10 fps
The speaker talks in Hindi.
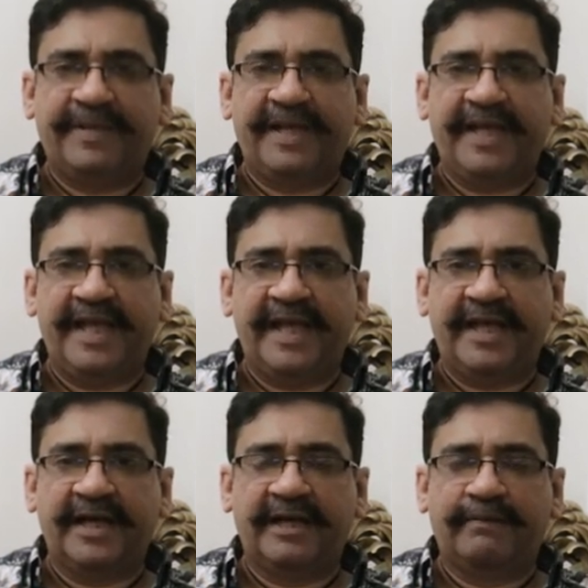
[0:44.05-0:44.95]
पे
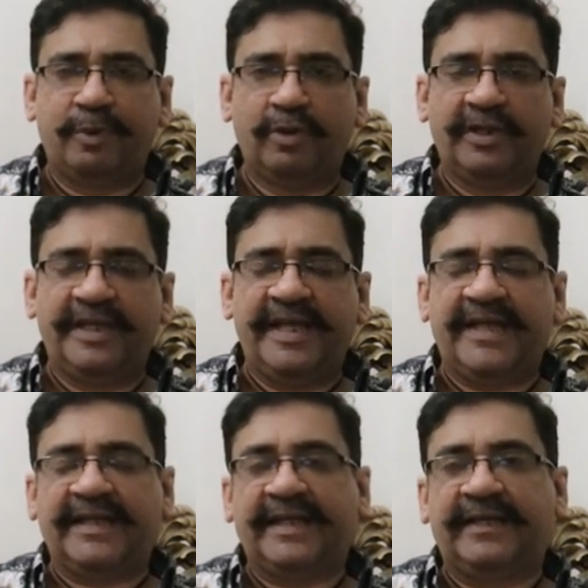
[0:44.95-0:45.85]
एक पोल
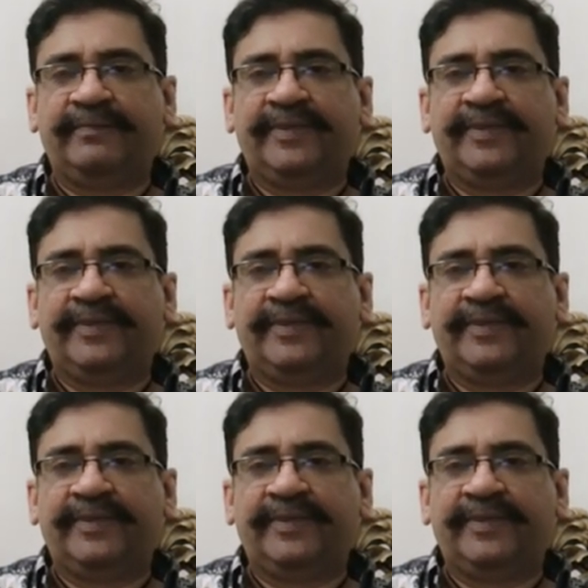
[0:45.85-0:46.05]
किया था